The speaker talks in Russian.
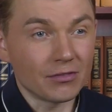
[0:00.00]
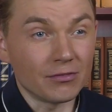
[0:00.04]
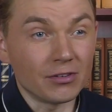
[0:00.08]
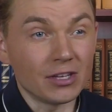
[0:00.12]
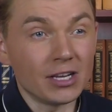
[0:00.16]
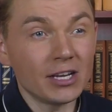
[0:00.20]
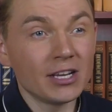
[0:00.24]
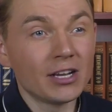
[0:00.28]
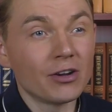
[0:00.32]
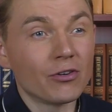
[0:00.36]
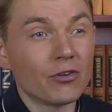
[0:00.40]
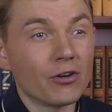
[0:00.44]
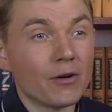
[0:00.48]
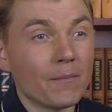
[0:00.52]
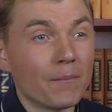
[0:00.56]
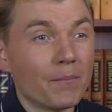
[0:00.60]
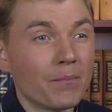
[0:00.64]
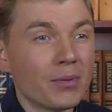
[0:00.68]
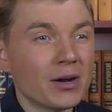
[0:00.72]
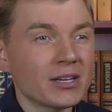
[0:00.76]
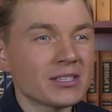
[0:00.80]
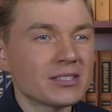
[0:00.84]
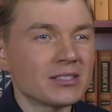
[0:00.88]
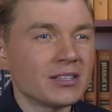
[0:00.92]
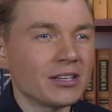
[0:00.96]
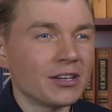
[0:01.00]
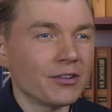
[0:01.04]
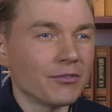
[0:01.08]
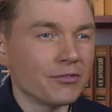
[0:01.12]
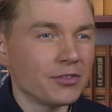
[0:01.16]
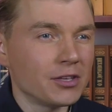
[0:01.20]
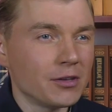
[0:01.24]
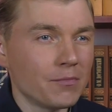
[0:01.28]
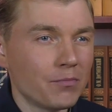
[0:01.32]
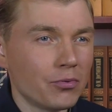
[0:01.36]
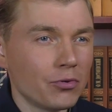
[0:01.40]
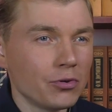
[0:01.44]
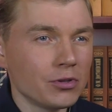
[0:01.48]
Великого пастыря в
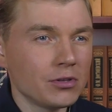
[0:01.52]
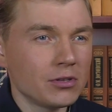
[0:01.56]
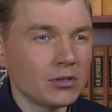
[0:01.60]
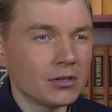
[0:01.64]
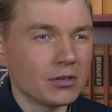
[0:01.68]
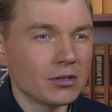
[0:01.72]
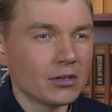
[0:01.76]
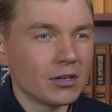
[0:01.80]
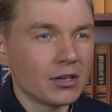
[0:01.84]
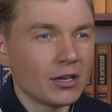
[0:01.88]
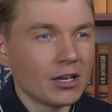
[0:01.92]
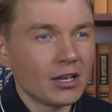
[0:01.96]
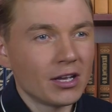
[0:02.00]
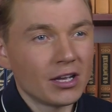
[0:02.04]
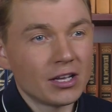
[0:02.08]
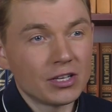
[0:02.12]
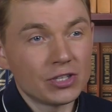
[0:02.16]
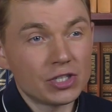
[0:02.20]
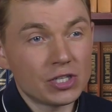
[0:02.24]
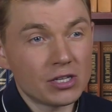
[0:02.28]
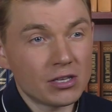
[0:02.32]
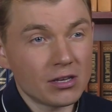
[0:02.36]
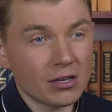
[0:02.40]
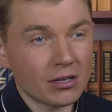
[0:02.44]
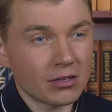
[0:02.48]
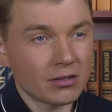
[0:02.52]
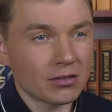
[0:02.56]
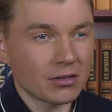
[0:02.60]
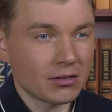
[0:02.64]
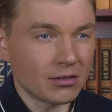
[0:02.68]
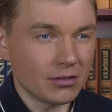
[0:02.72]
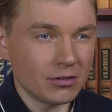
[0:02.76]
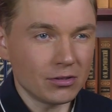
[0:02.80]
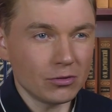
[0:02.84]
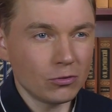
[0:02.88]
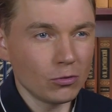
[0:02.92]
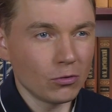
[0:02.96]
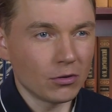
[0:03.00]
Японии чтят
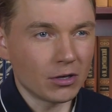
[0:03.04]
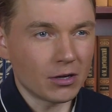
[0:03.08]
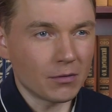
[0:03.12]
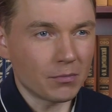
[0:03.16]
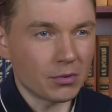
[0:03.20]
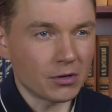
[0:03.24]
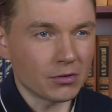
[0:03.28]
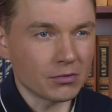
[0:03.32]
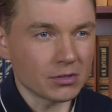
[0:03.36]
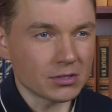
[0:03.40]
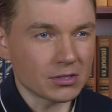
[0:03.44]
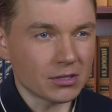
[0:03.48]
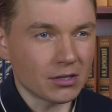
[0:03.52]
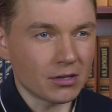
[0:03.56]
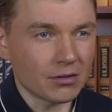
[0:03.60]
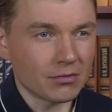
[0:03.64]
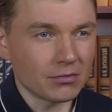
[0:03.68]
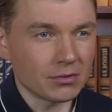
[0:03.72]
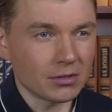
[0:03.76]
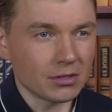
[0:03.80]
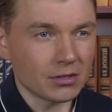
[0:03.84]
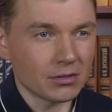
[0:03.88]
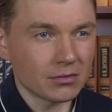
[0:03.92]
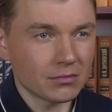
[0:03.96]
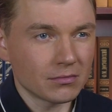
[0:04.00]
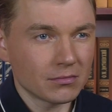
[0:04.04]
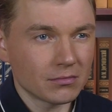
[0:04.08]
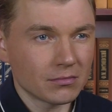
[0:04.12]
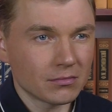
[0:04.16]
не только православные.